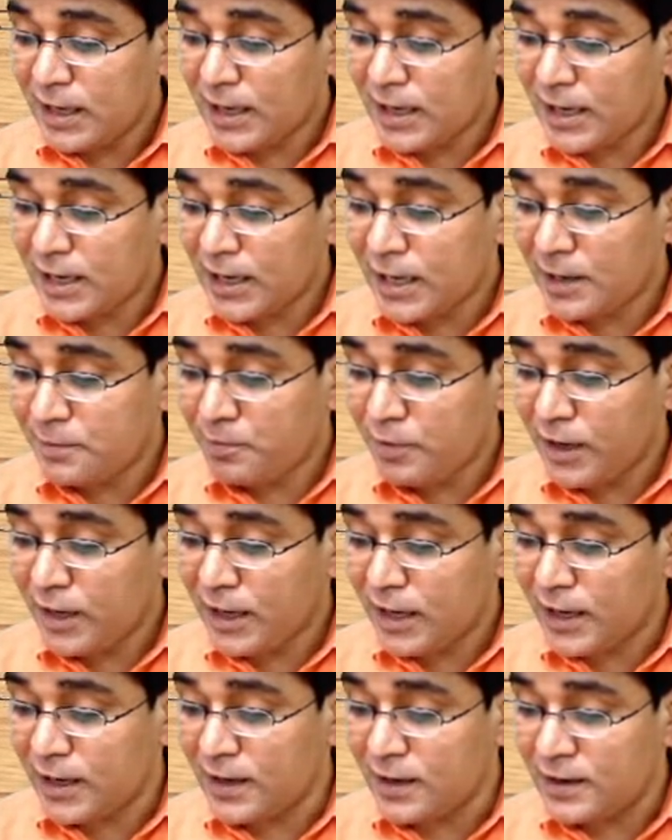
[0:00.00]
अगर आपने
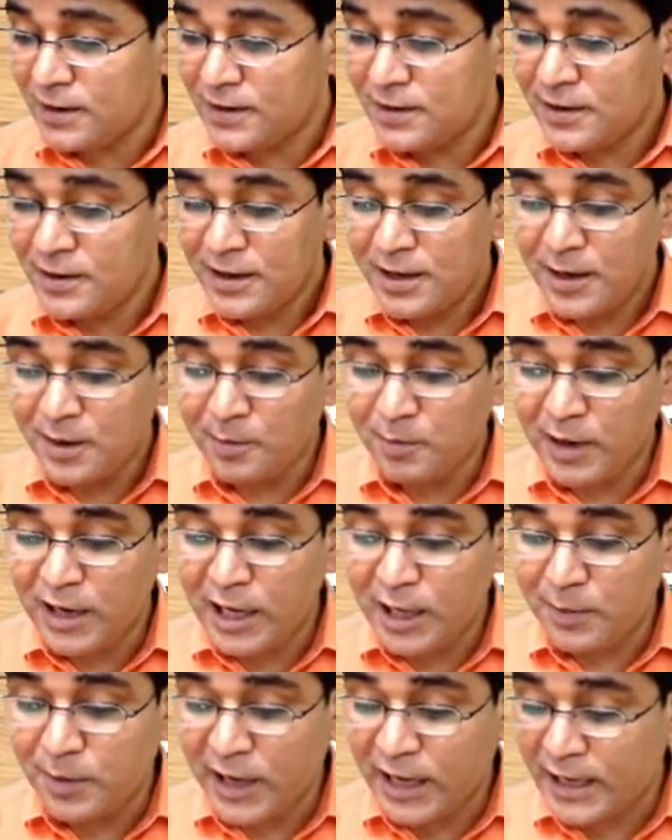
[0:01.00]
यहां
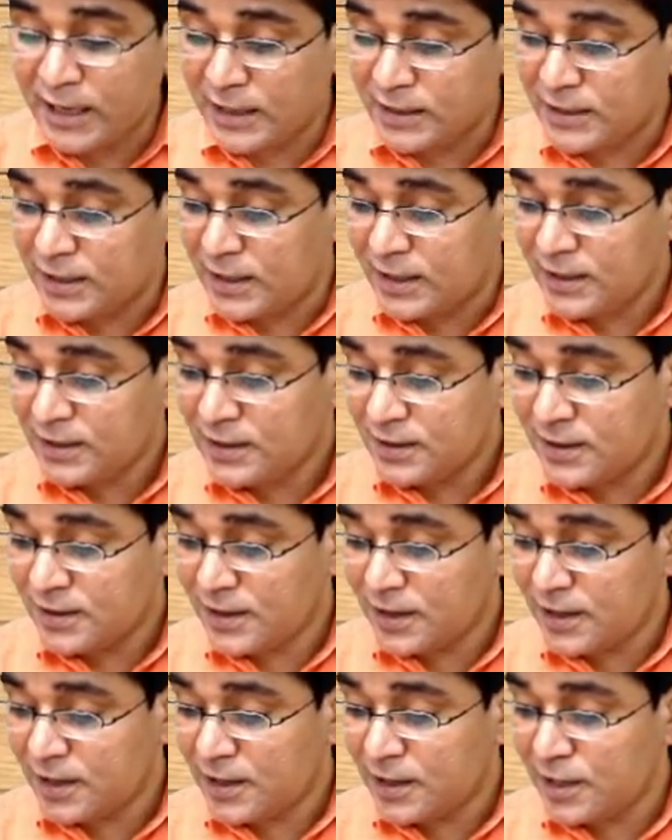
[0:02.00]
मल्टीप्लाई कर दिया
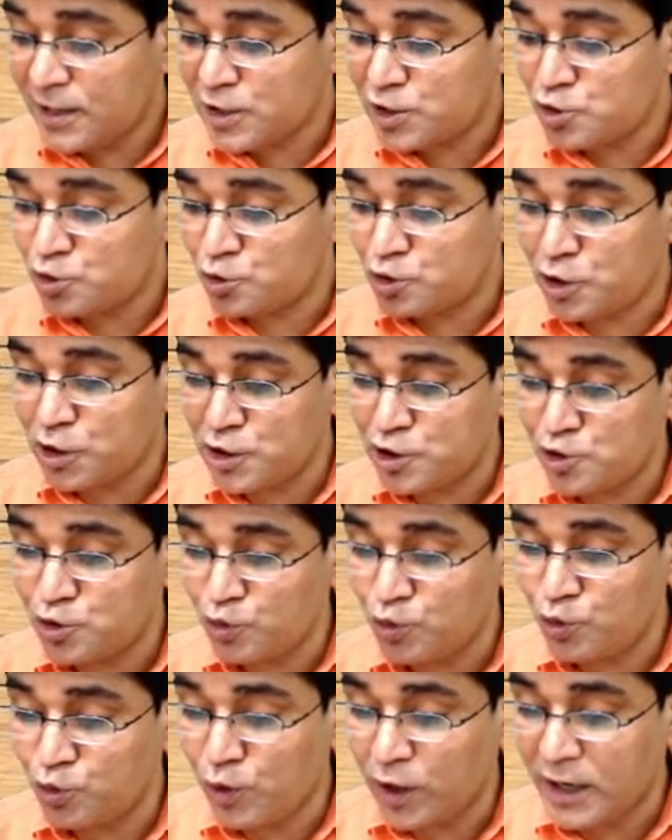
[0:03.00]
अगर ये रेशियो थ्री
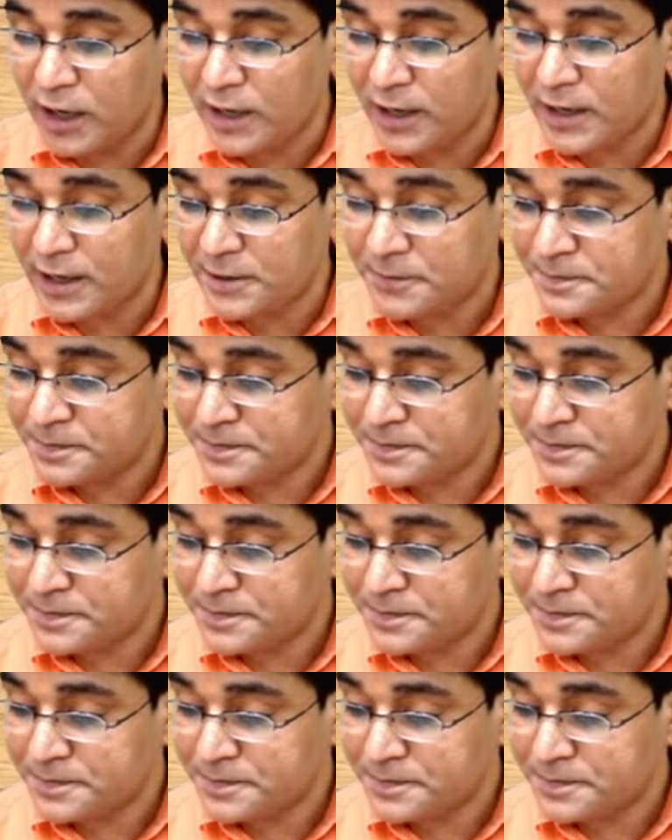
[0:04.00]
टू टू का ही है